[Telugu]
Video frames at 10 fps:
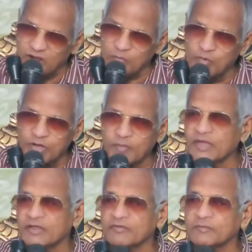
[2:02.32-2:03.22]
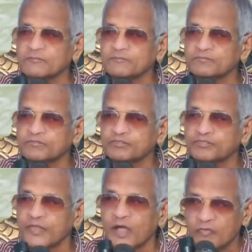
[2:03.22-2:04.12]
చాలా ముఖ్యమైనవి
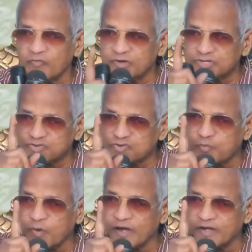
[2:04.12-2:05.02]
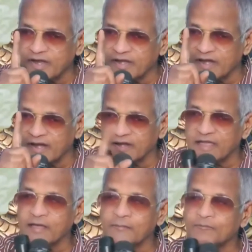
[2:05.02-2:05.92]
ఫస్ట్ పాయింట్
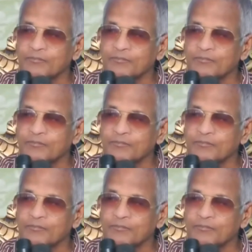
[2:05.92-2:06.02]
ఏంటంటే